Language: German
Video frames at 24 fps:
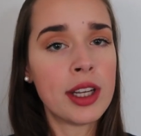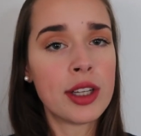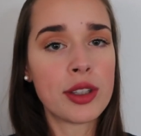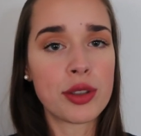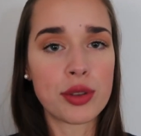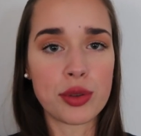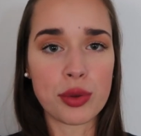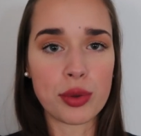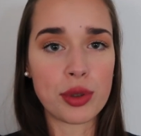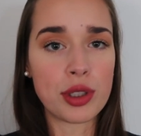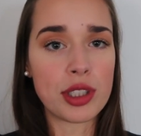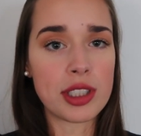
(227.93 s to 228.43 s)

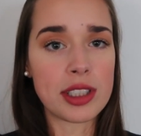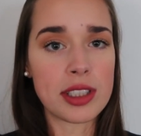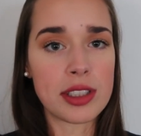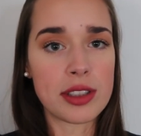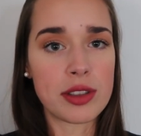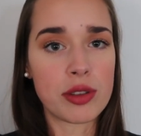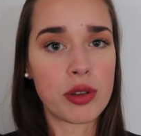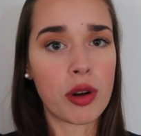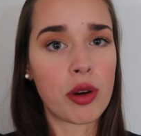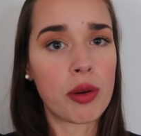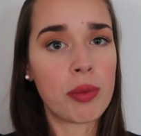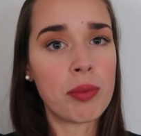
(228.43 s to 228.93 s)
so dass es
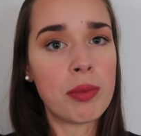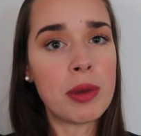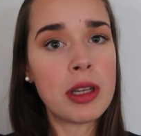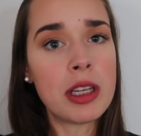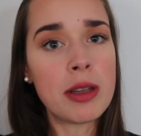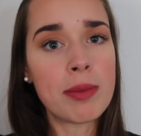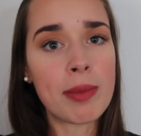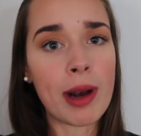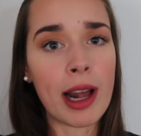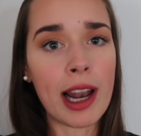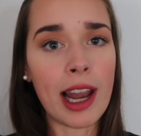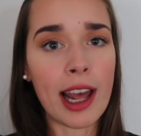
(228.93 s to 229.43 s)
noch
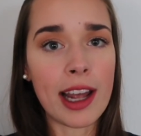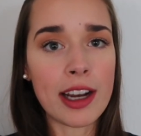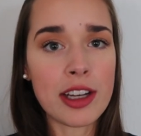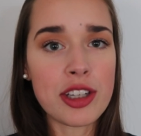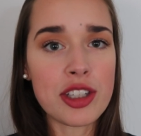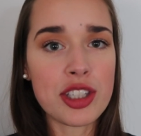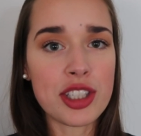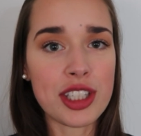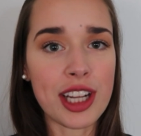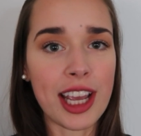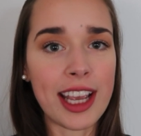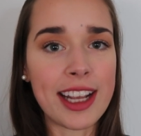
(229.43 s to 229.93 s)
minimal
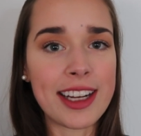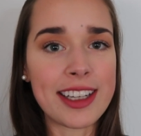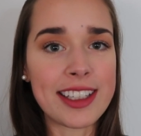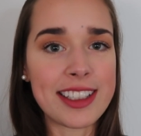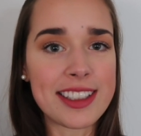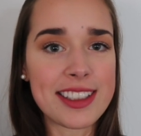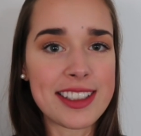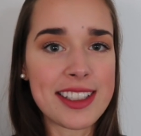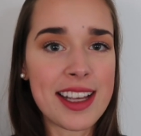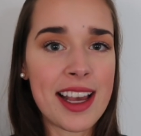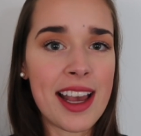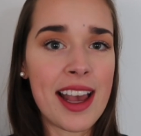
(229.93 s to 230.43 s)
anstrengend
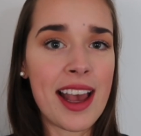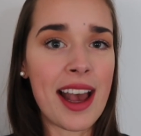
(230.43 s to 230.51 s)
ist,